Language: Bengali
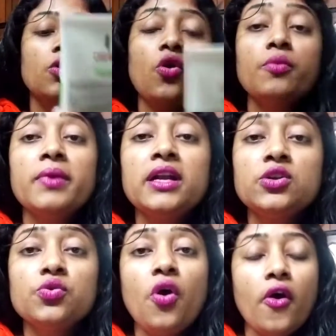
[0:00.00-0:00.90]
নর্মাল
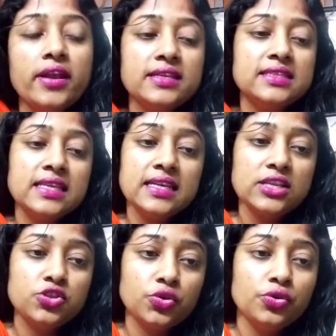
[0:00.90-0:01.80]
টু অয়েলি
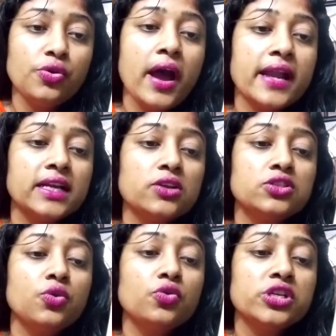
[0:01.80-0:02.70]
স্কিনের জন্য আর এটা
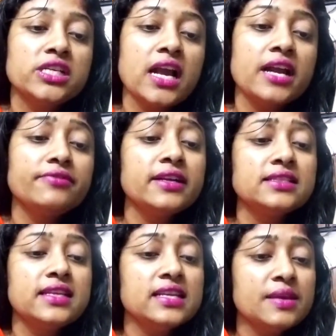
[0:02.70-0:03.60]
হচ্ছে ওশিয়া
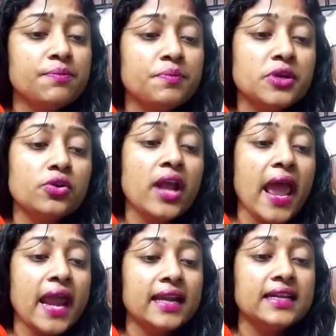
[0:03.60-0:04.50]
হার্বালস এর নিমপিওর
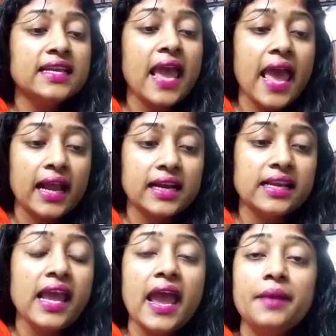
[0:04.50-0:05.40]
অ্যান্টি
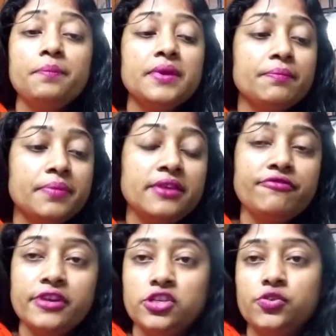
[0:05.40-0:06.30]
অ্যাকনে অ্যান্ড পিম্পল
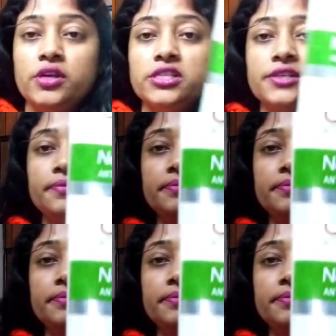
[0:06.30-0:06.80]
ফেস ওয়াশ